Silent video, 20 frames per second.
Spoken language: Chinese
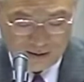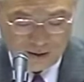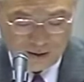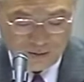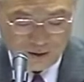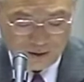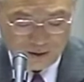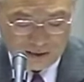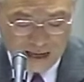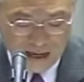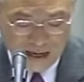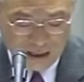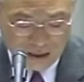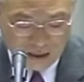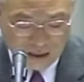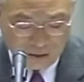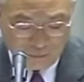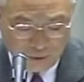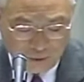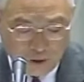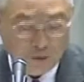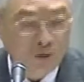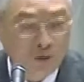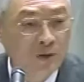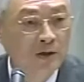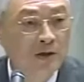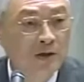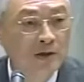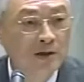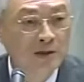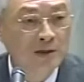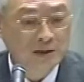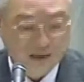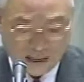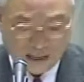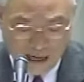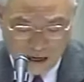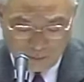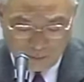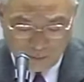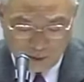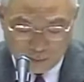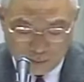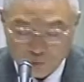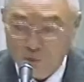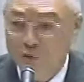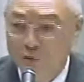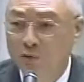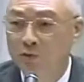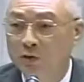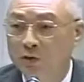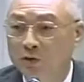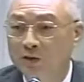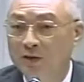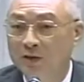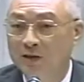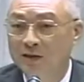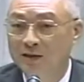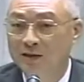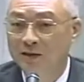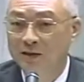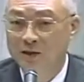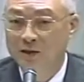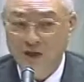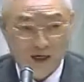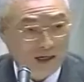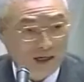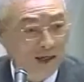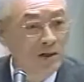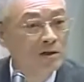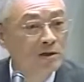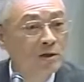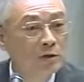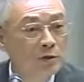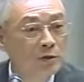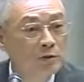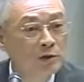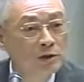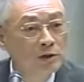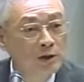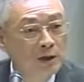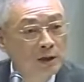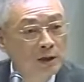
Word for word: 因为单一费率差别补助，简言之就是